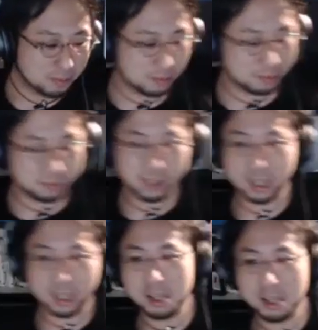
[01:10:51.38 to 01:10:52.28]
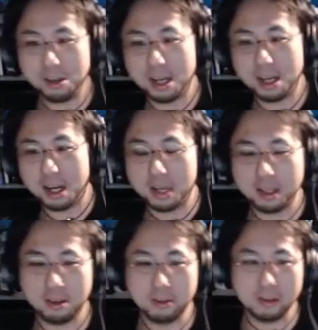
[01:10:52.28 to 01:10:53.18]
う。な、匂いが画面に映
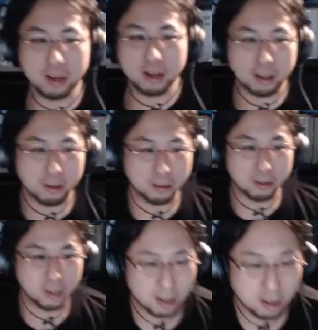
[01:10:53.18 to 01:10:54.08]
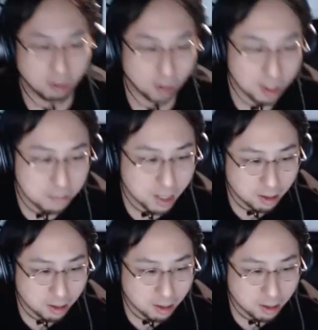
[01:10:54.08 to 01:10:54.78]
らないようにね、結構頑張ってるのに